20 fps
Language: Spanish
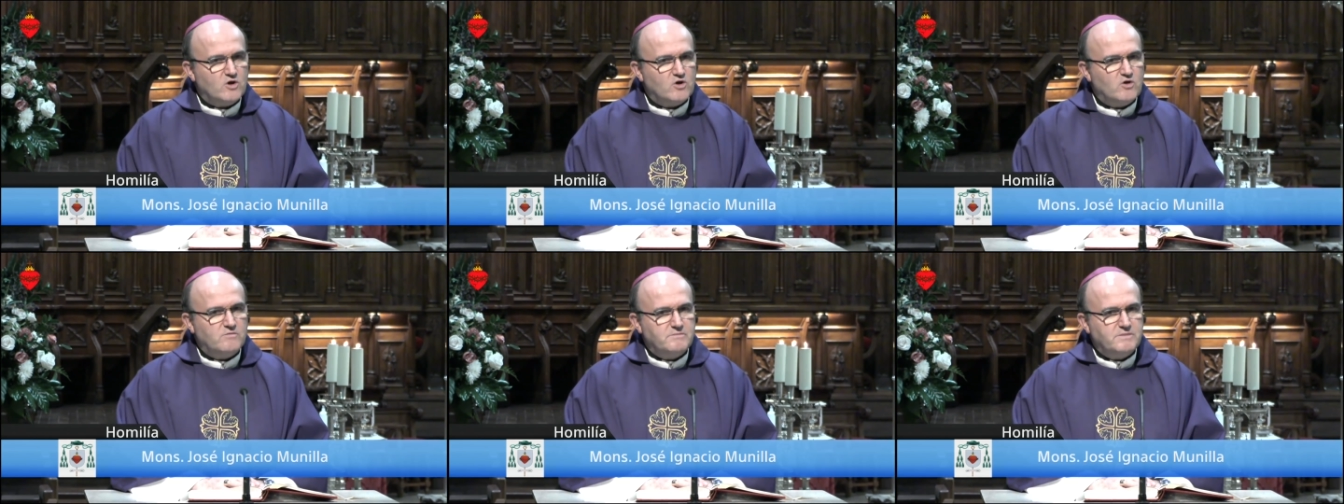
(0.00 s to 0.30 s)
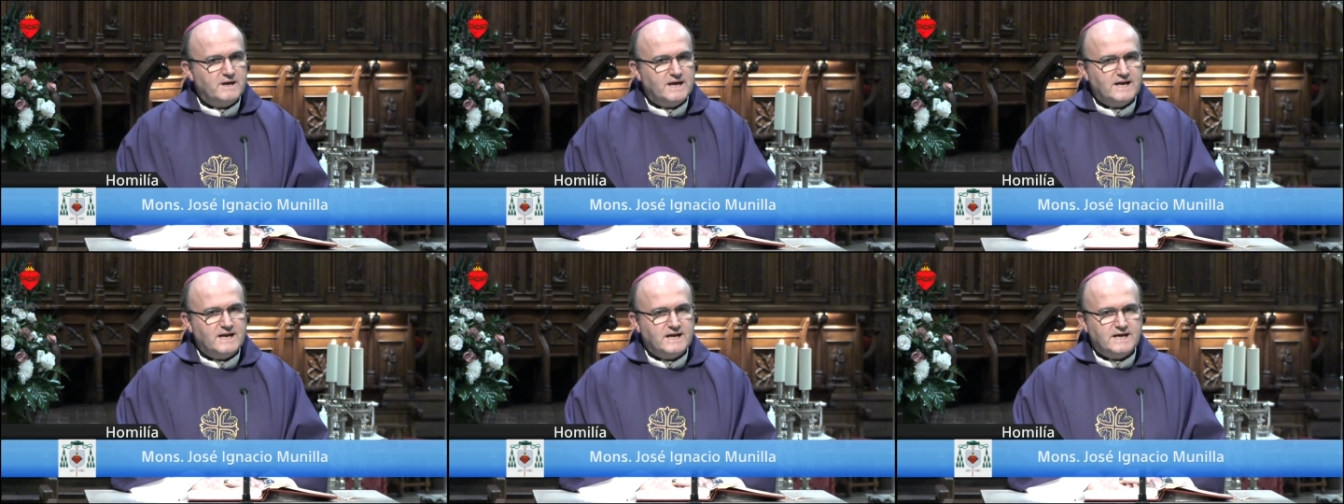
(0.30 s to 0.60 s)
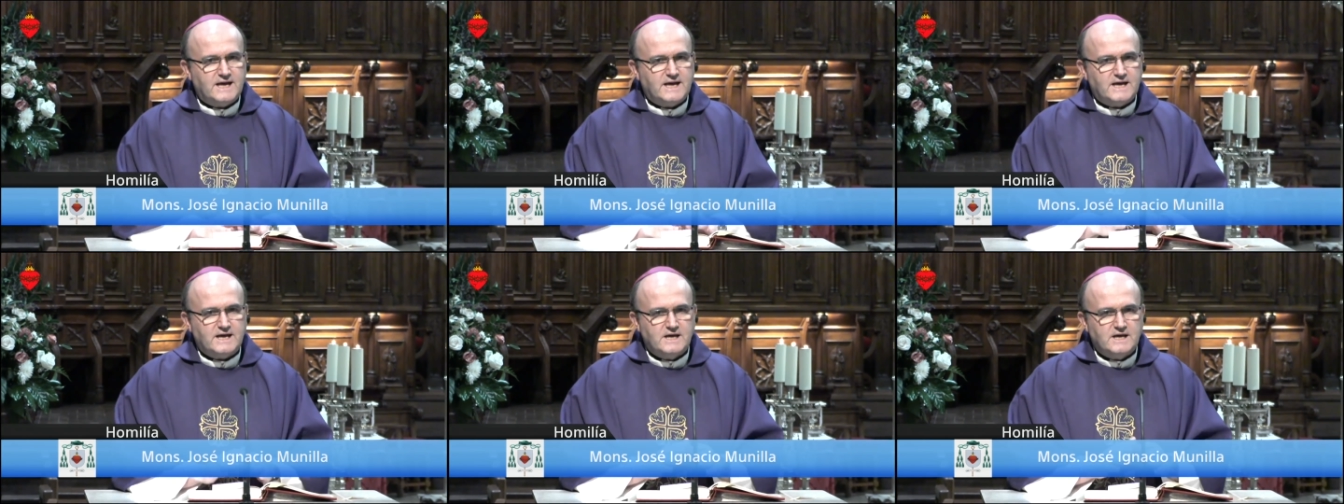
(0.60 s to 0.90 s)
conviene
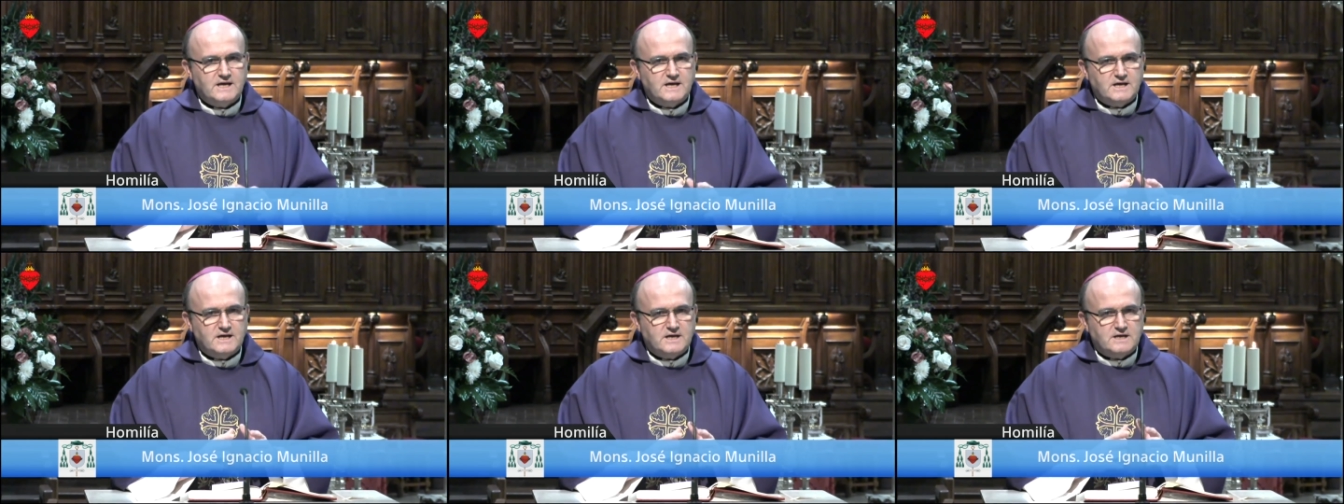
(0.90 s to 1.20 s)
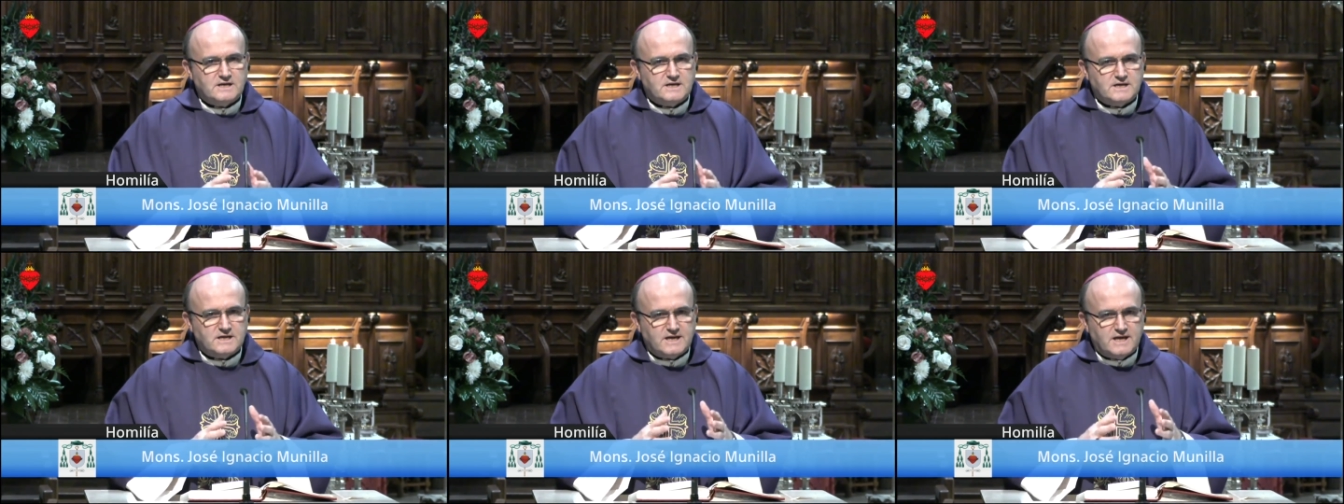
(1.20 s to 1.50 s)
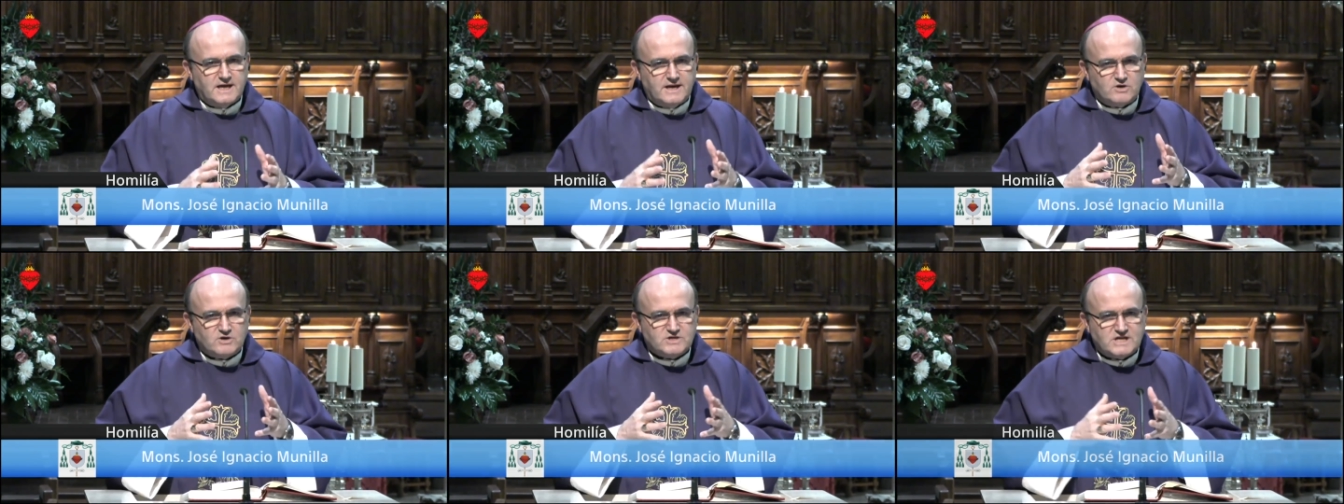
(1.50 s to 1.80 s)
que,
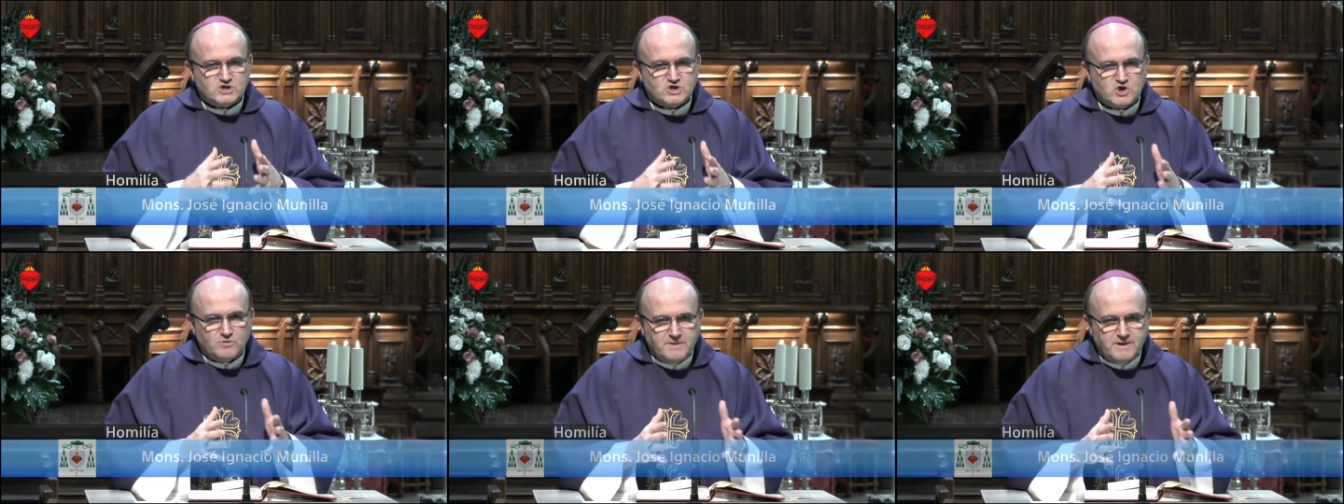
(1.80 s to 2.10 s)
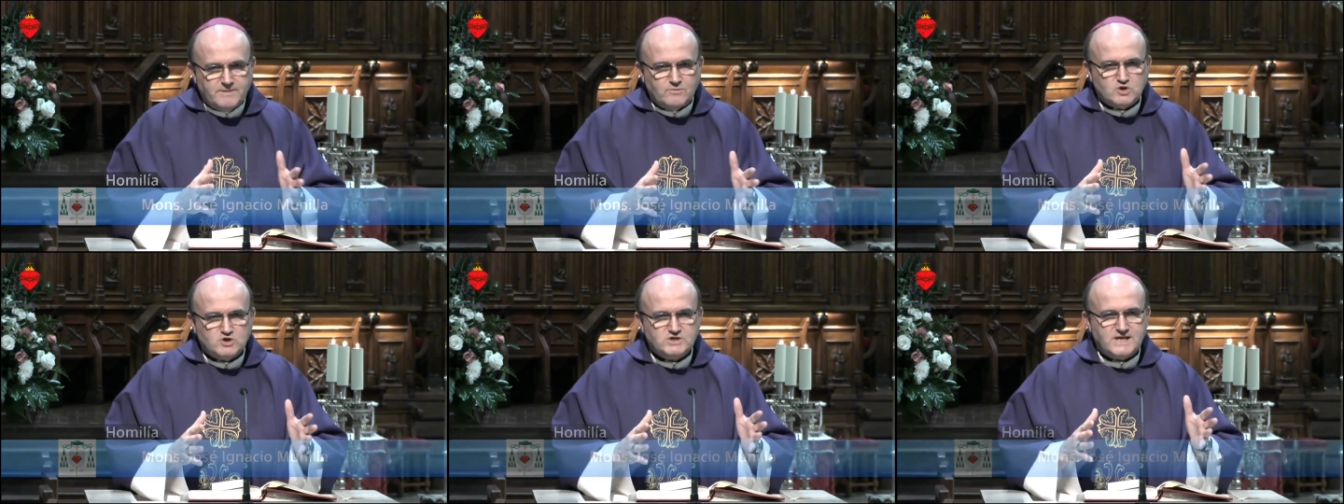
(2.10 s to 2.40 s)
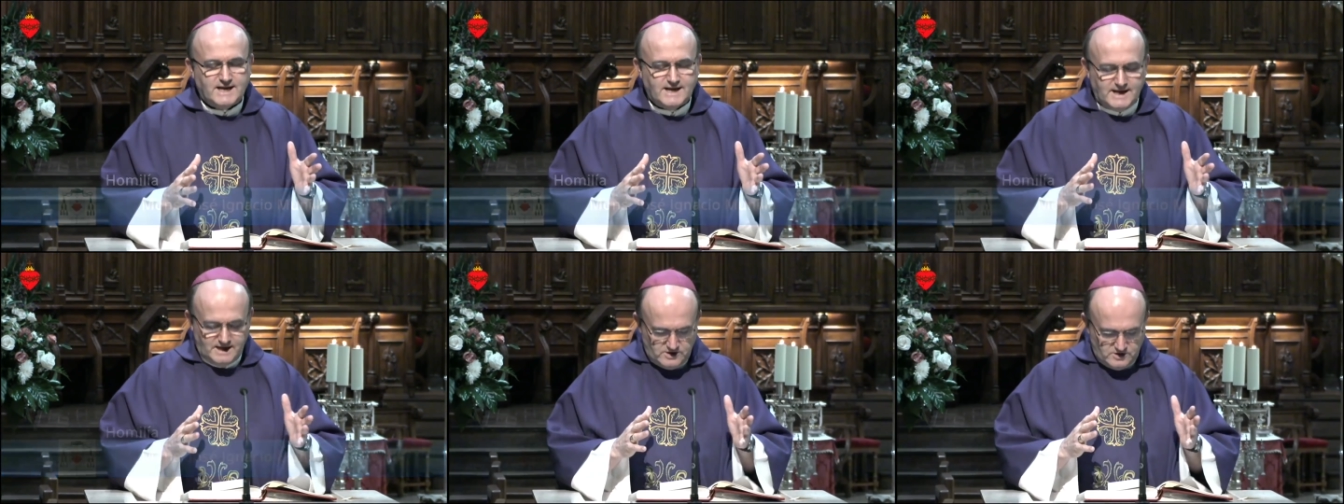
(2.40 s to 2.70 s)
nos asomemos
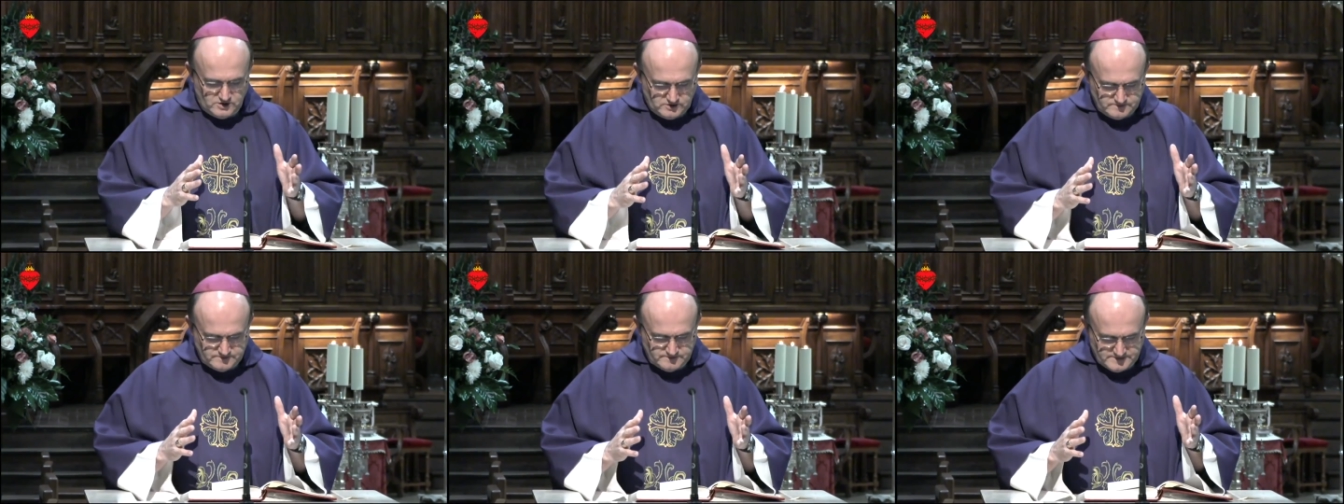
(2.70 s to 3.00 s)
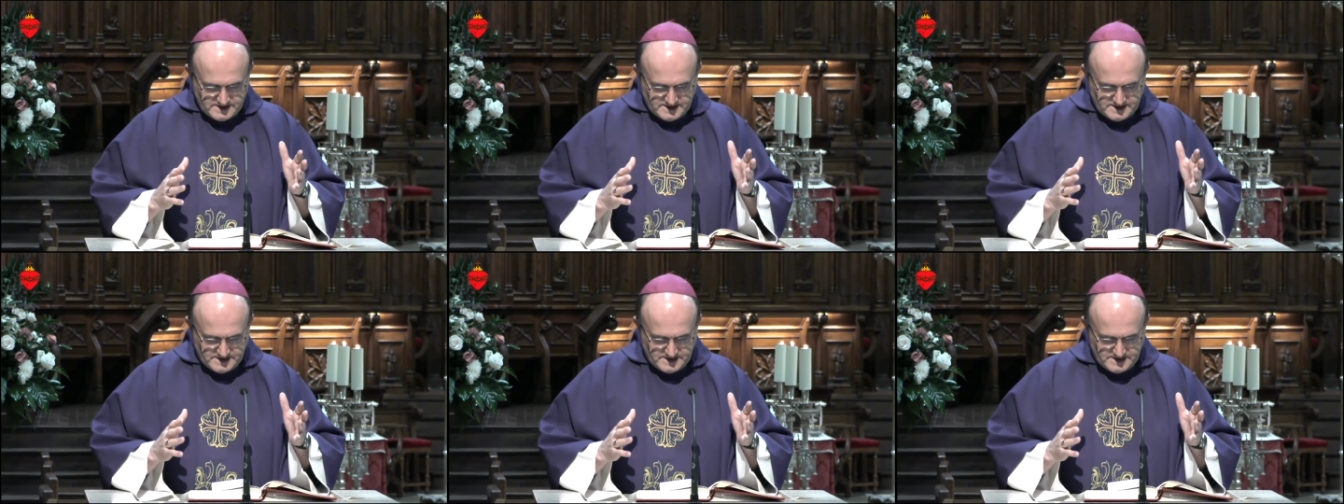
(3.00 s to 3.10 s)
a él, ¿no?